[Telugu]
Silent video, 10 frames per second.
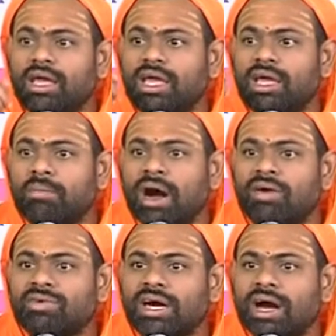ఈ
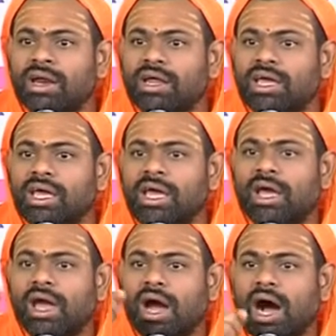మామగారికి
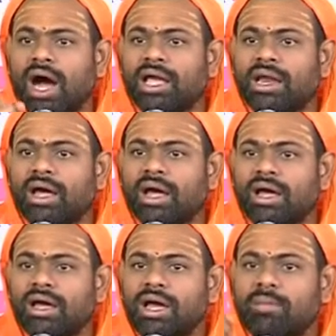ఆయన
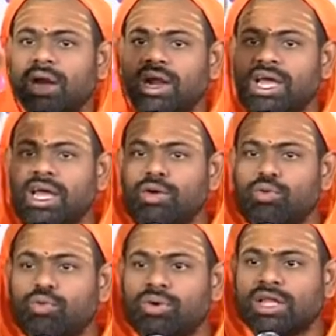మళ్ళీ
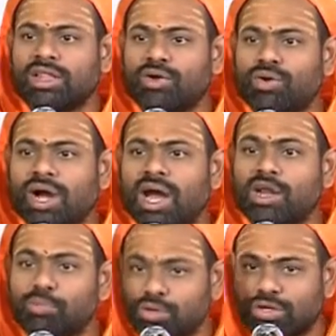ఉన్నత
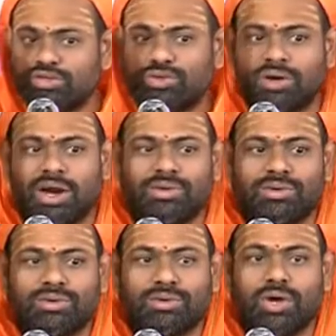లోకాన్ని పుట్టిస్తున్నాడు
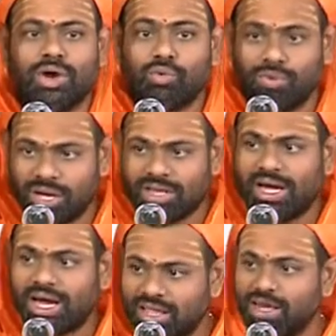ఉన్నత
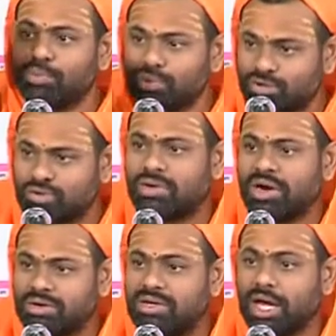గతిని
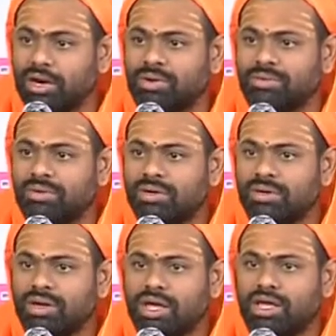పుట్టిస్తున్నాడు ఈ అల్లుడు
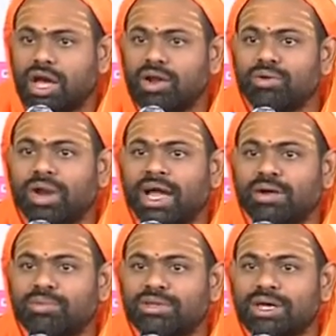ఈ అల్లుడు
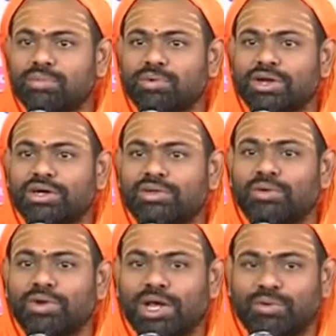లేకపోతే
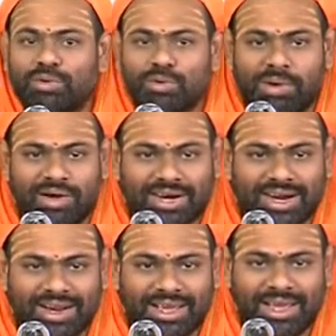పుట్టగతులు లేవు
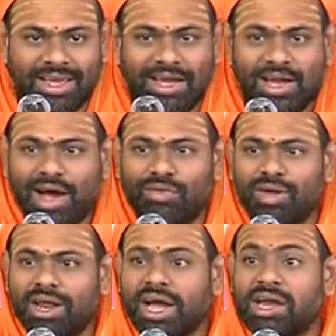మామగారికి
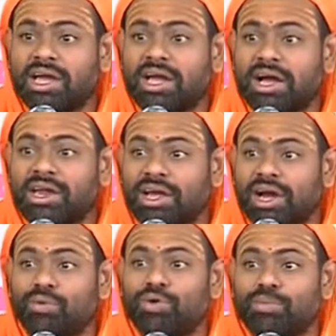అందుకని కన్యక
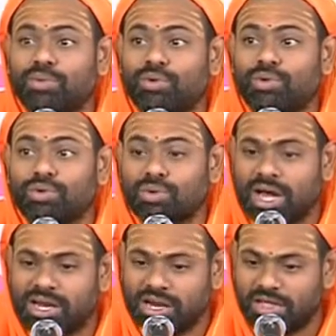కన్యకగా ఉండిపోకూడదు
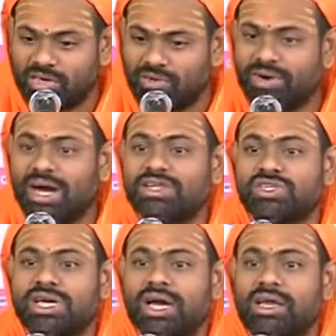కన్యనిచ్చి వివాహం
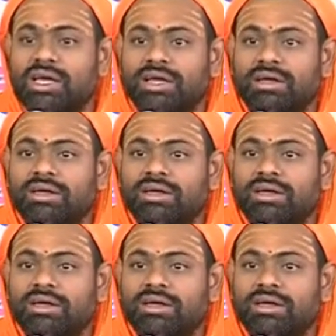చేయాలి